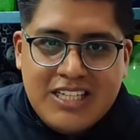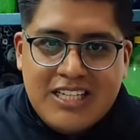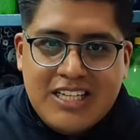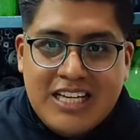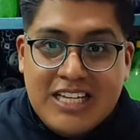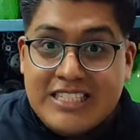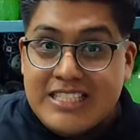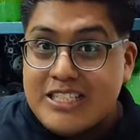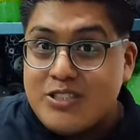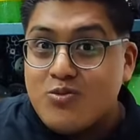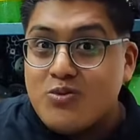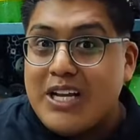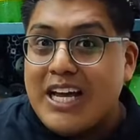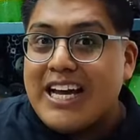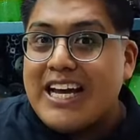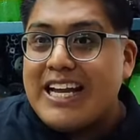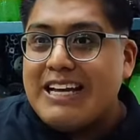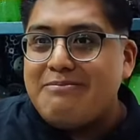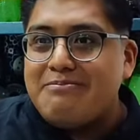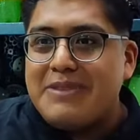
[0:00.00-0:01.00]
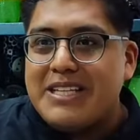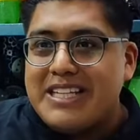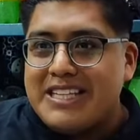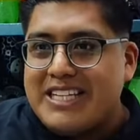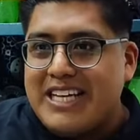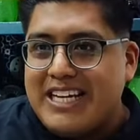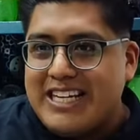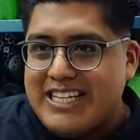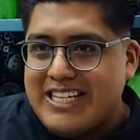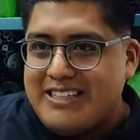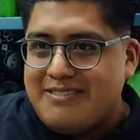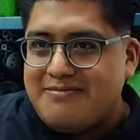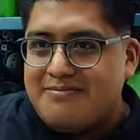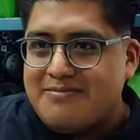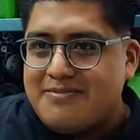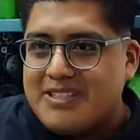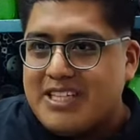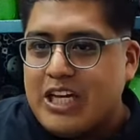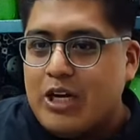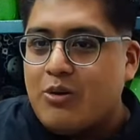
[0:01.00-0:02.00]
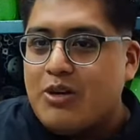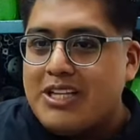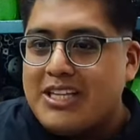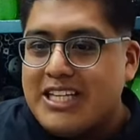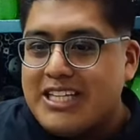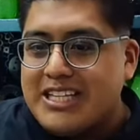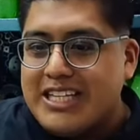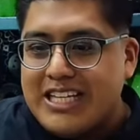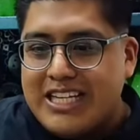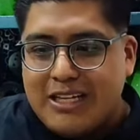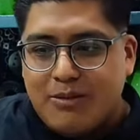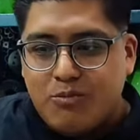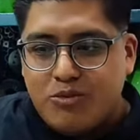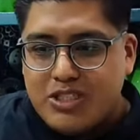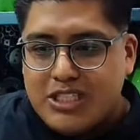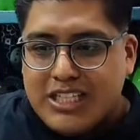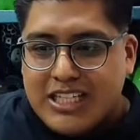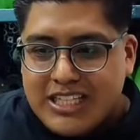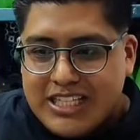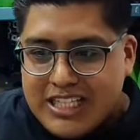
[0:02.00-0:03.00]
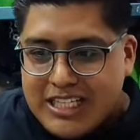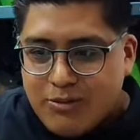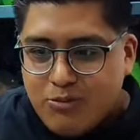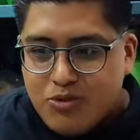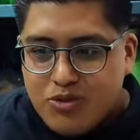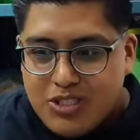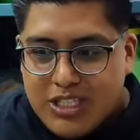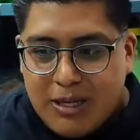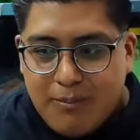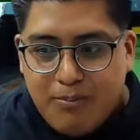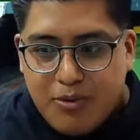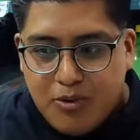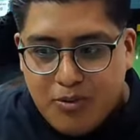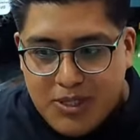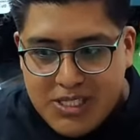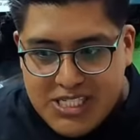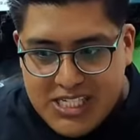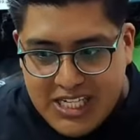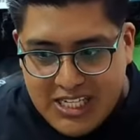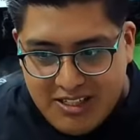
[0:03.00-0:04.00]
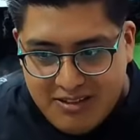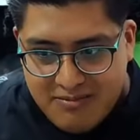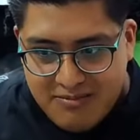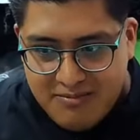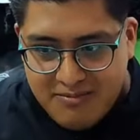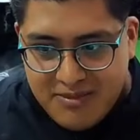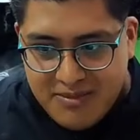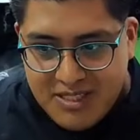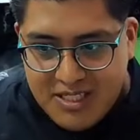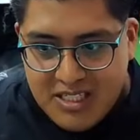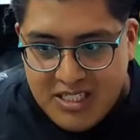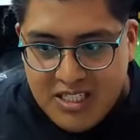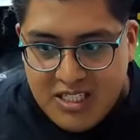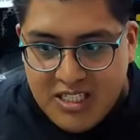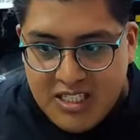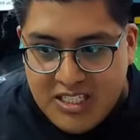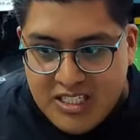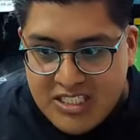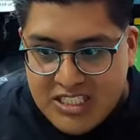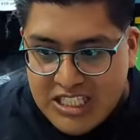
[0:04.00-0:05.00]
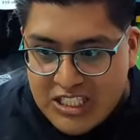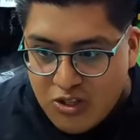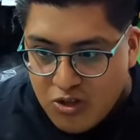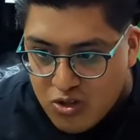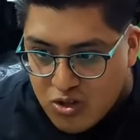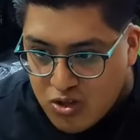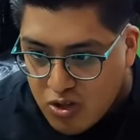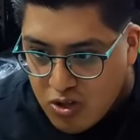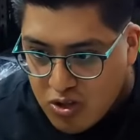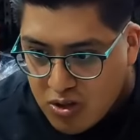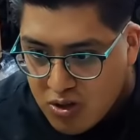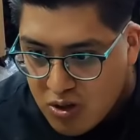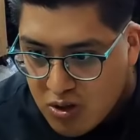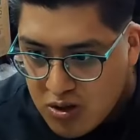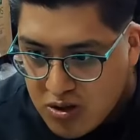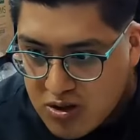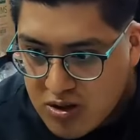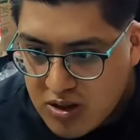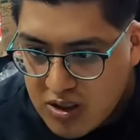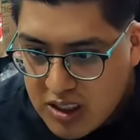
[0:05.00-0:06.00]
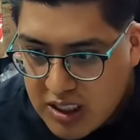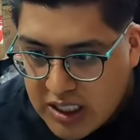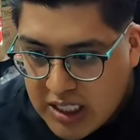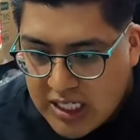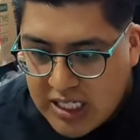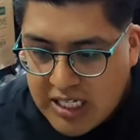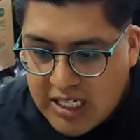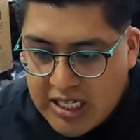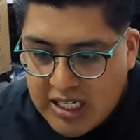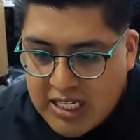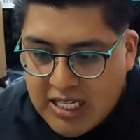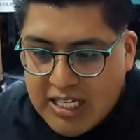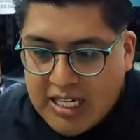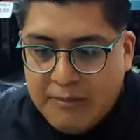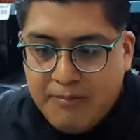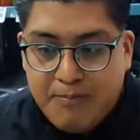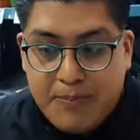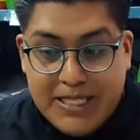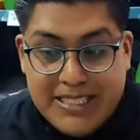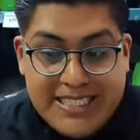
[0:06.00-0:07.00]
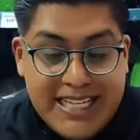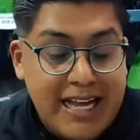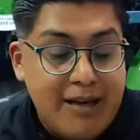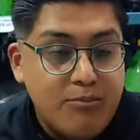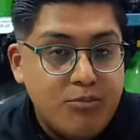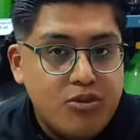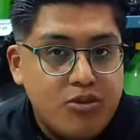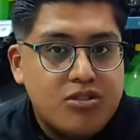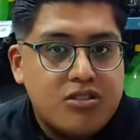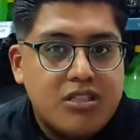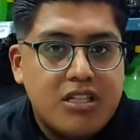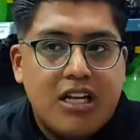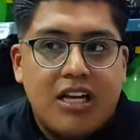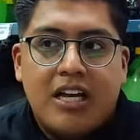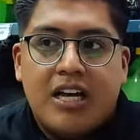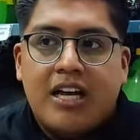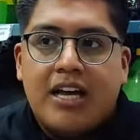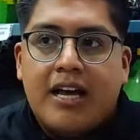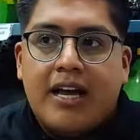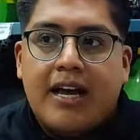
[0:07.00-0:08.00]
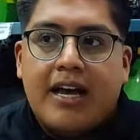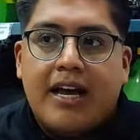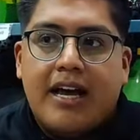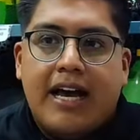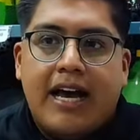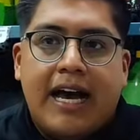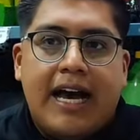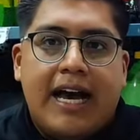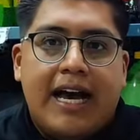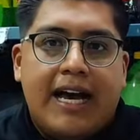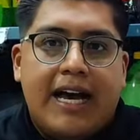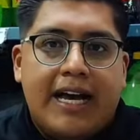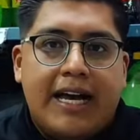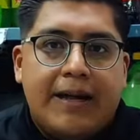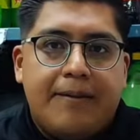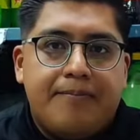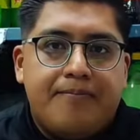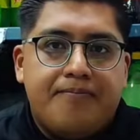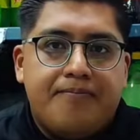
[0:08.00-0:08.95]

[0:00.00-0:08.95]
Esa es una gran ventaja que ahorita tenemos y que tenemos que aprovechar. Si nosotros eh, empezamos a,